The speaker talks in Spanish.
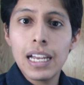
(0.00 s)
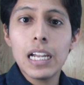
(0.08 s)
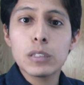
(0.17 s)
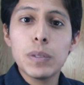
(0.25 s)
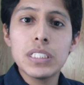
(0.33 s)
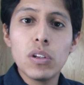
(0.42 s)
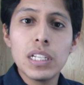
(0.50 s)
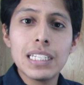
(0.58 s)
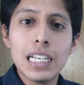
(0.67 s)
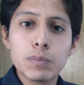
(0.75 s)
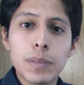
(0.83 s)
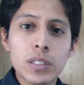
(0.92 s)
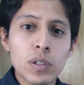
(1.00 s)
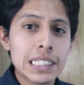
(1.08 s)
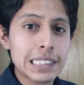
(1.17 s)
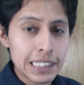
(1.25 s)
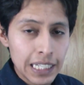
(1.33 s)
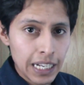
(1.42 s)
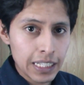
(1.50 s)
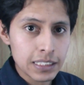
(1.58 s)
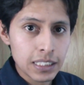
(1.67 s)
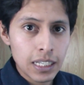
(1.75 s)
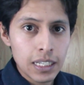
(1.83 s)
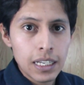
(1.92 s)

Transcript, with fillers: las pensiones de las personas retiradas,